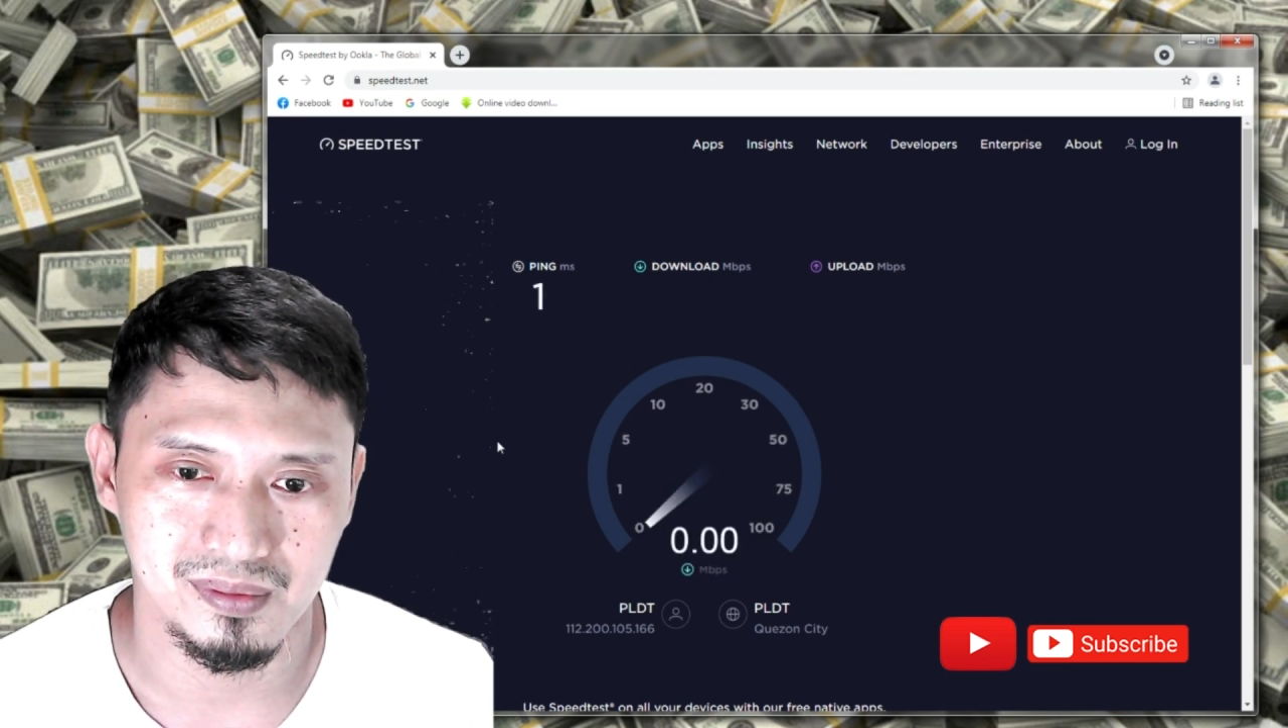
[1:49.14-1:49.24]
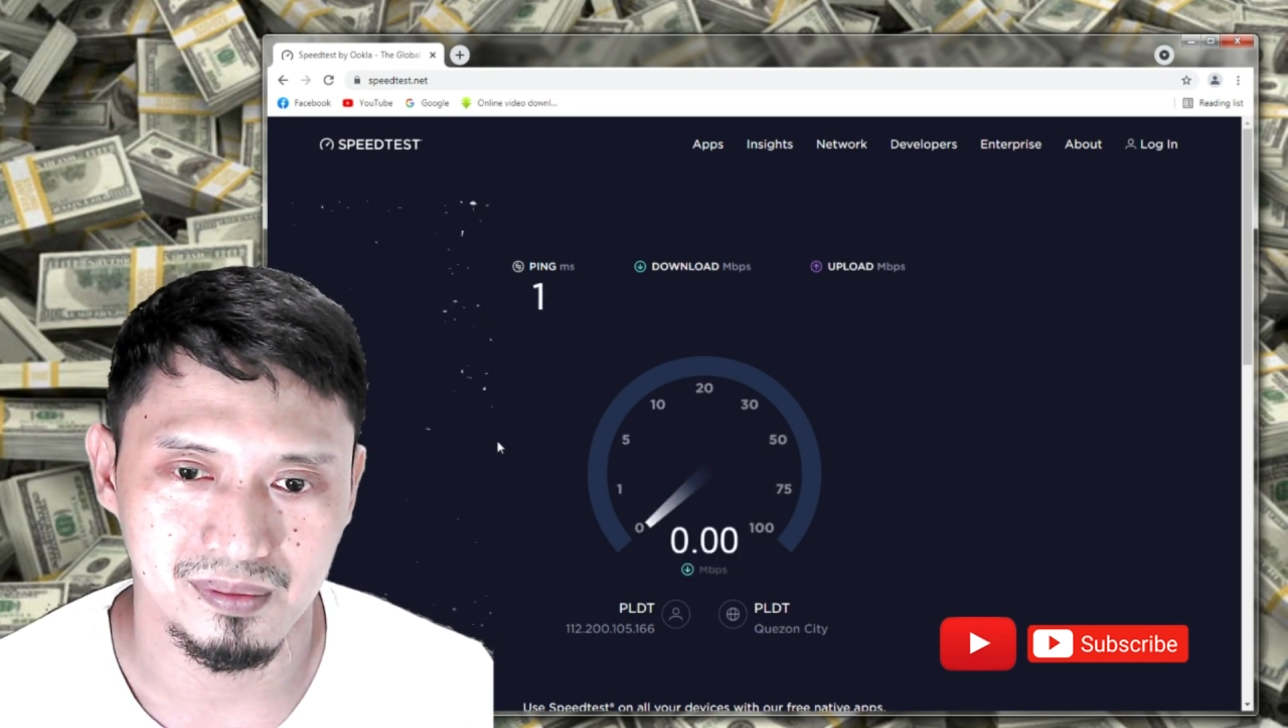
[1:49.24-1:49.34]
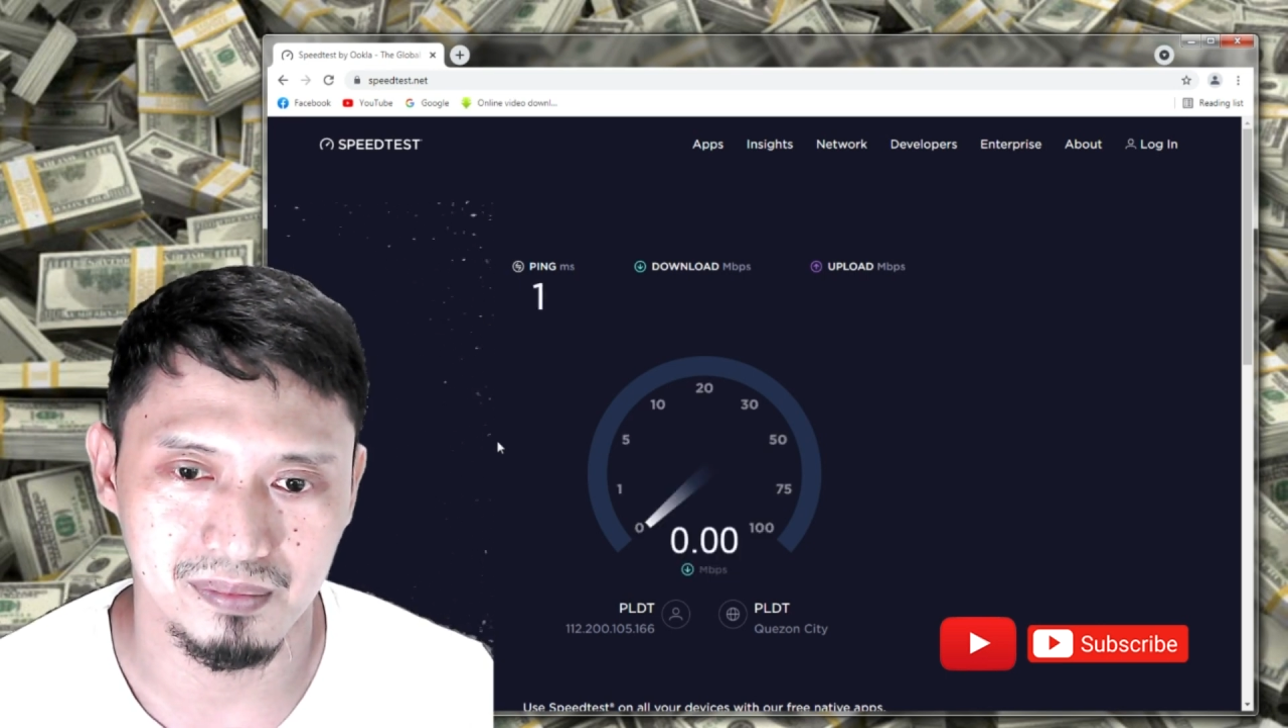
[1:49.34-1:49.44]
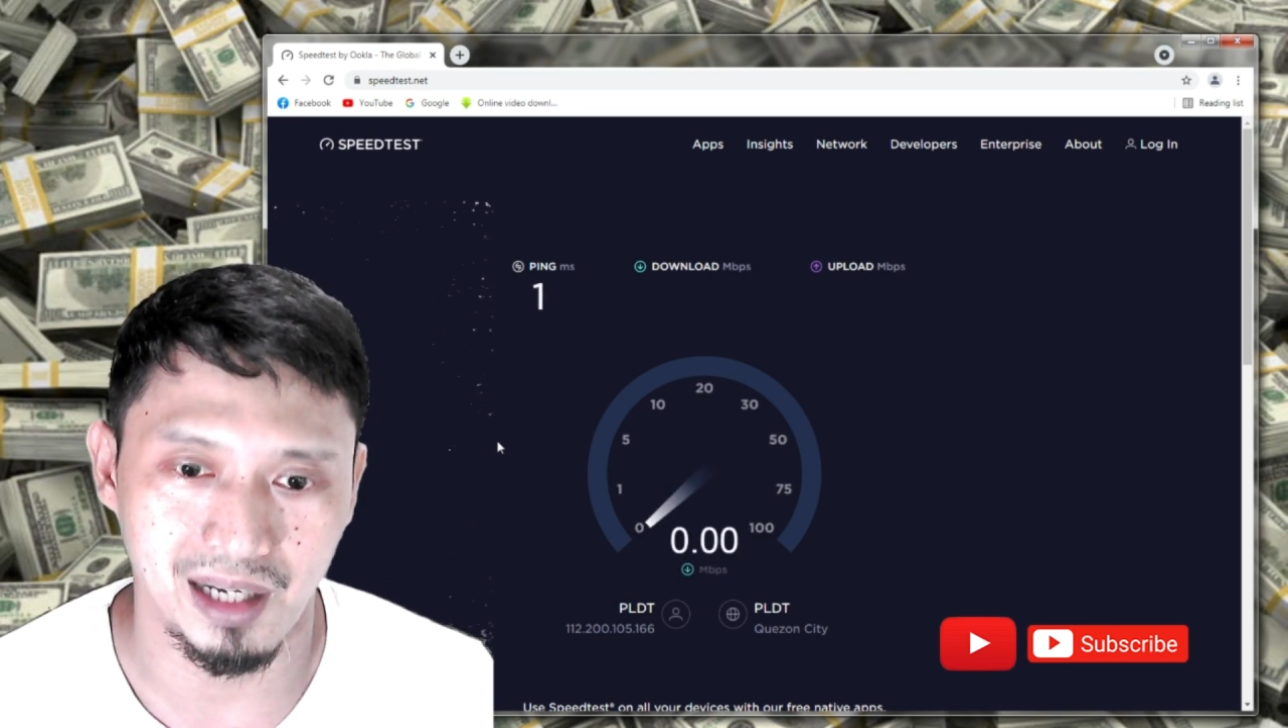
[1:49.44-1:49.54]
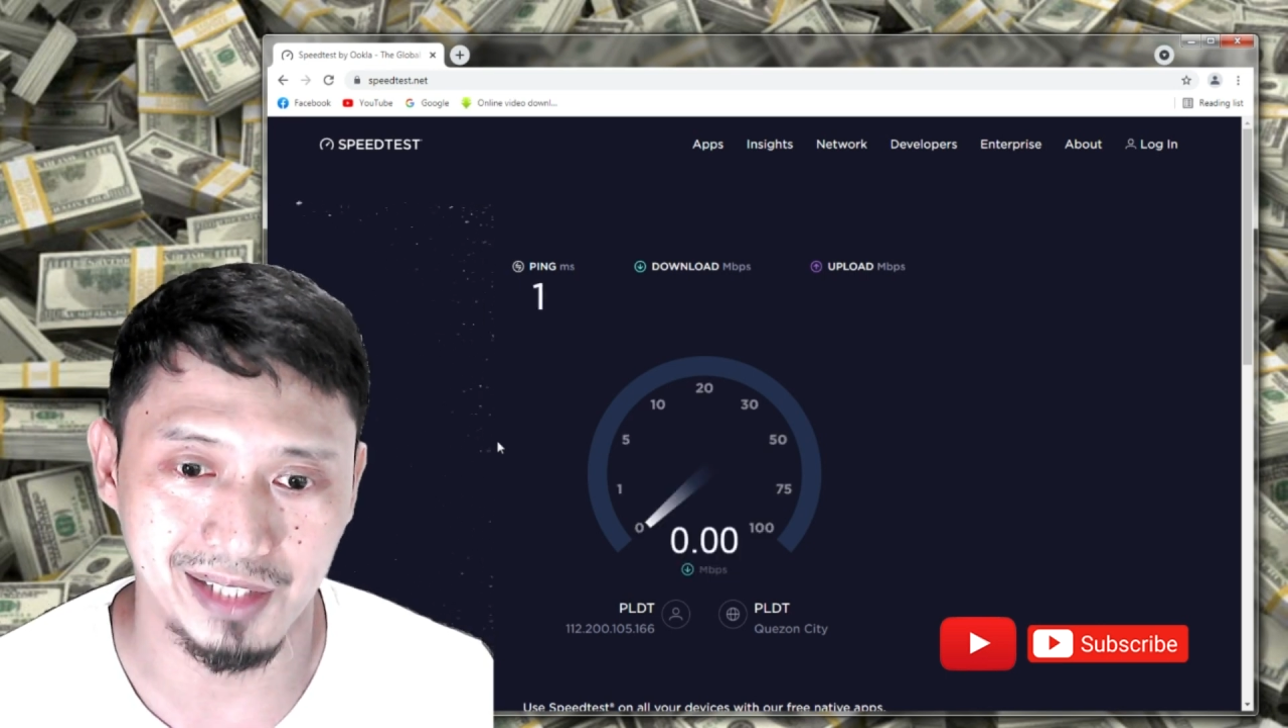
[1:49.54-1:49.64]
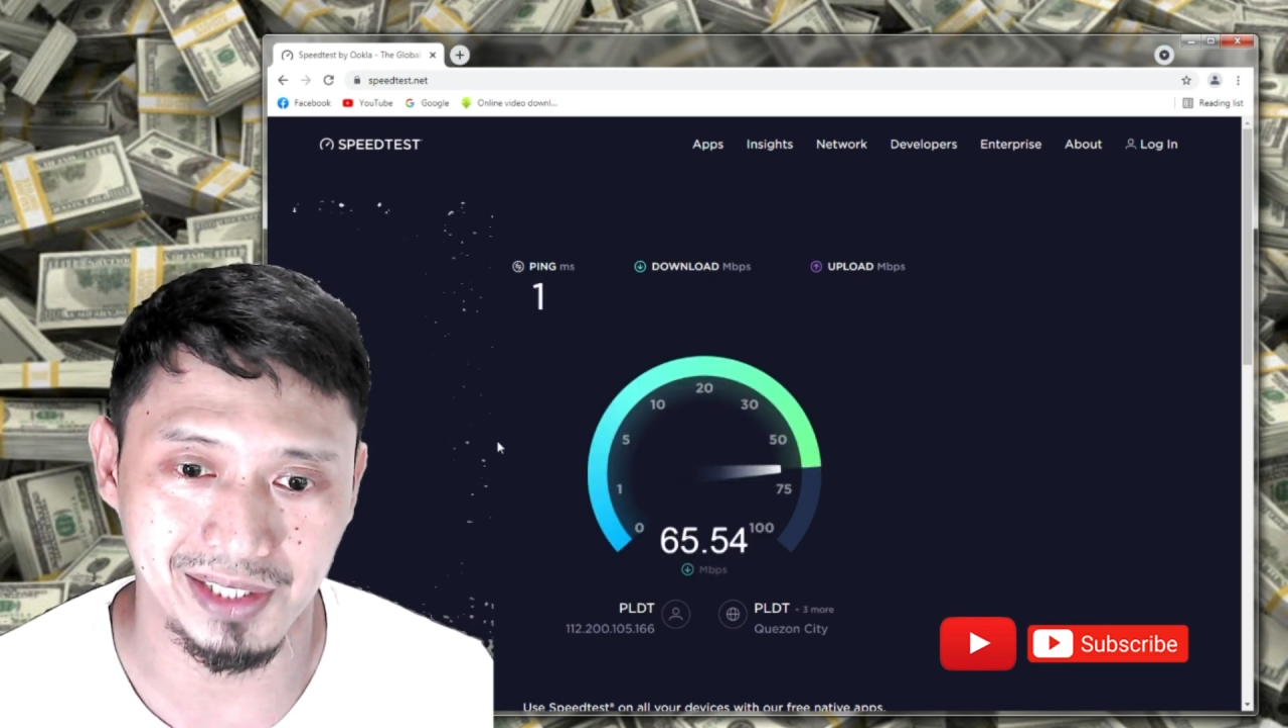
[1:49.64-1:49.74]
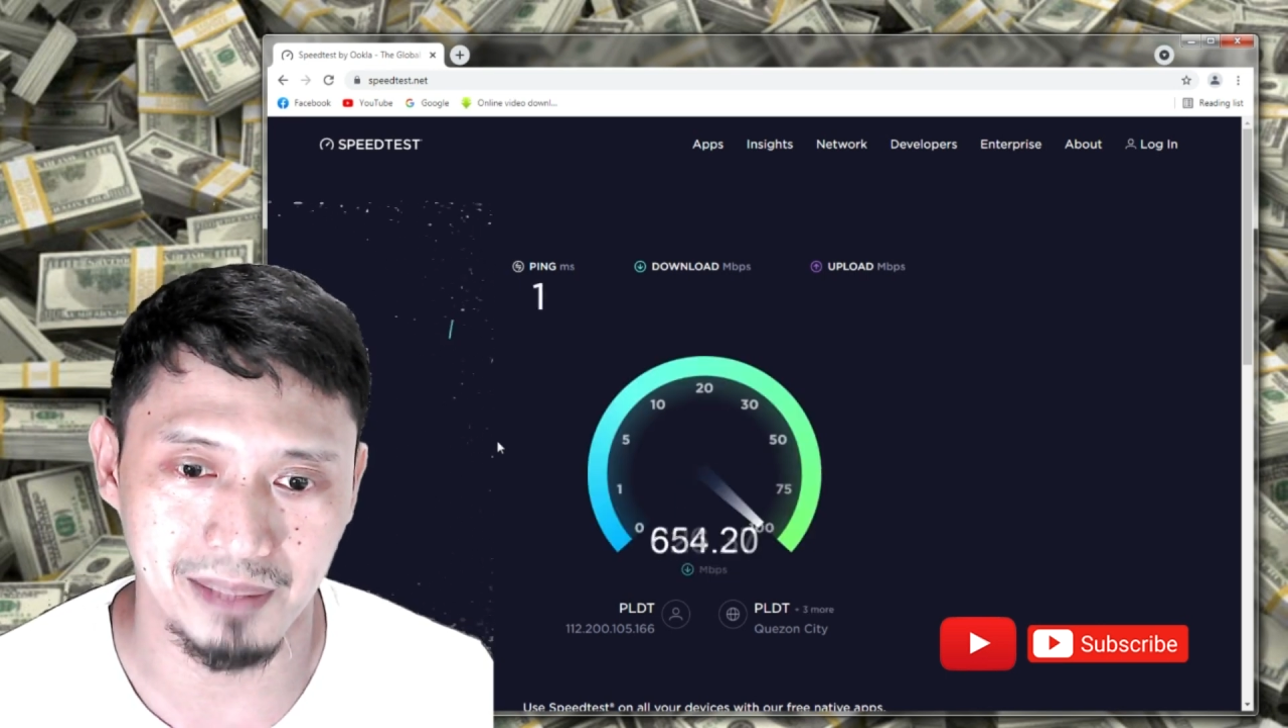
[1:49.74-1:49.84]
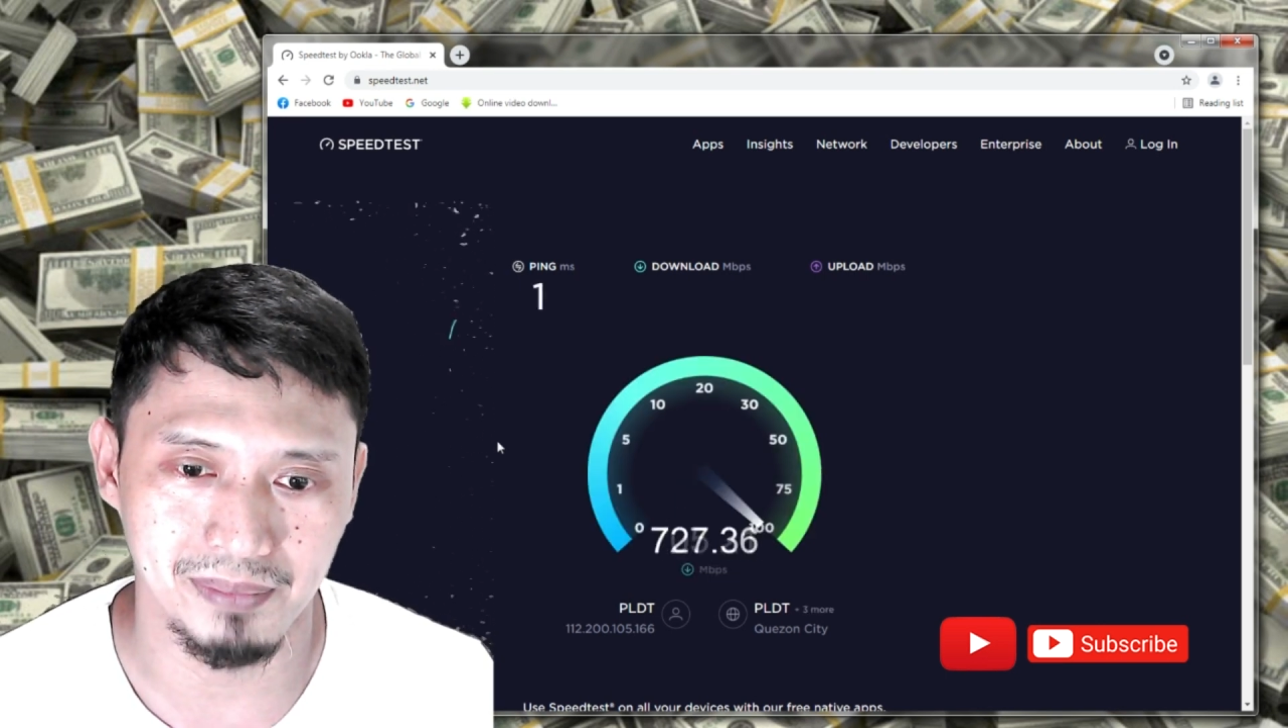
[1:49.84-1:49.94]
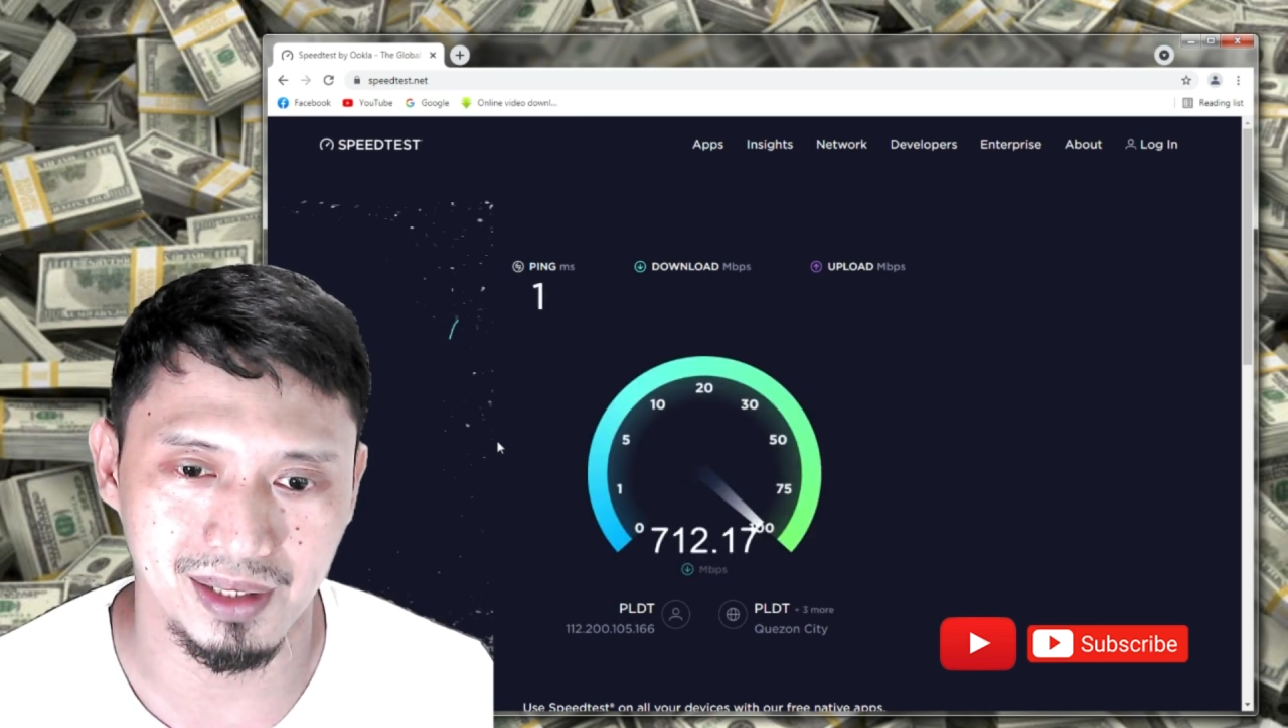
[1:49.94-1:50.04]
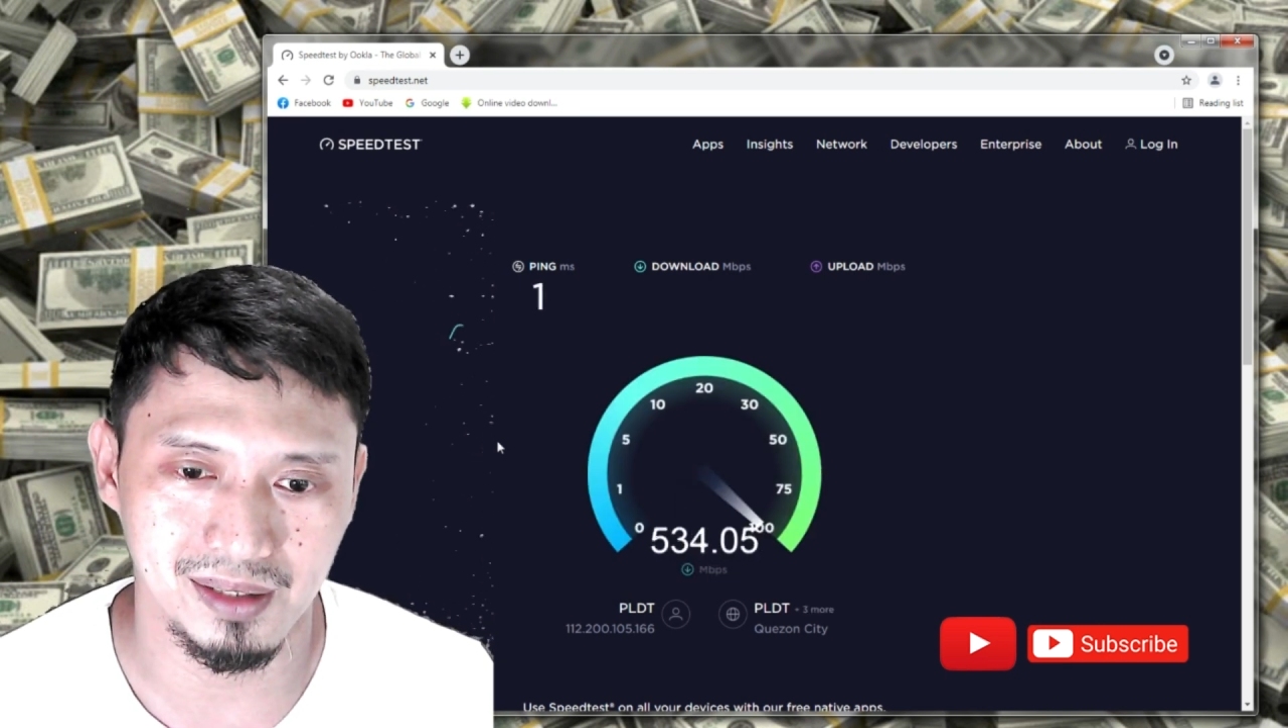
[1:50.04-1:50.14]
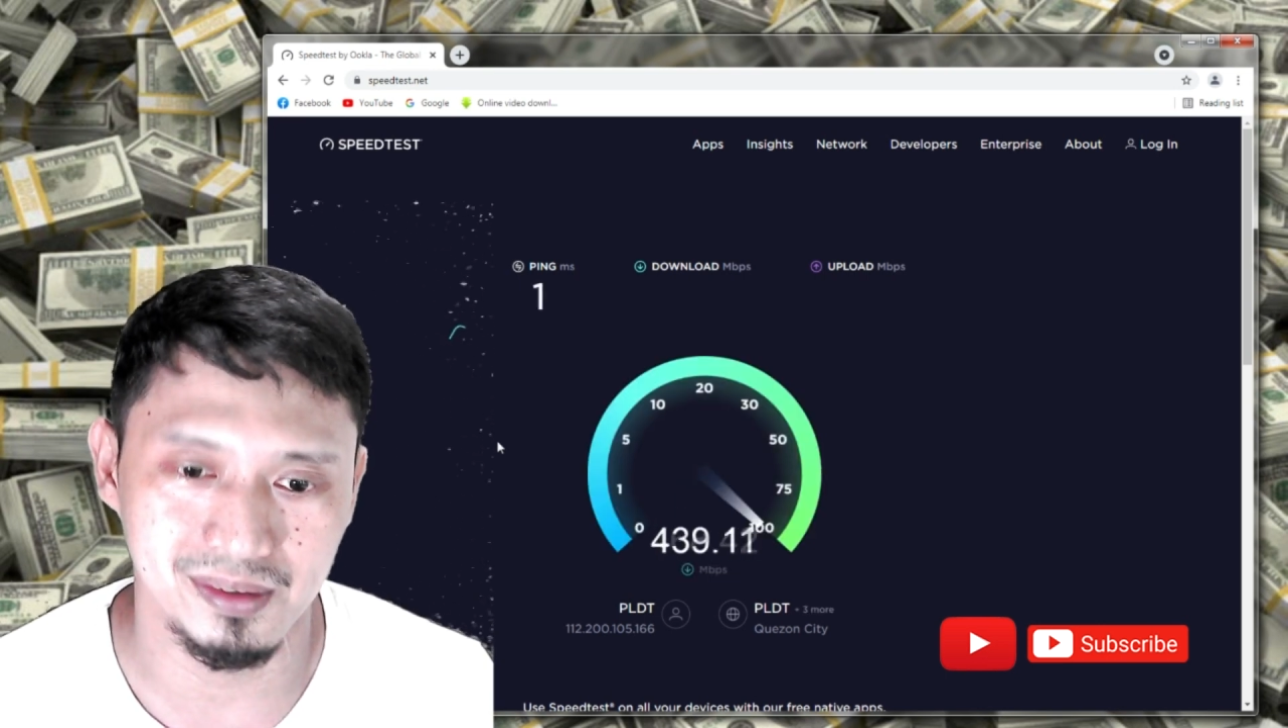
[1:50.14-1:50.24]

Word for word: Baka chamba na.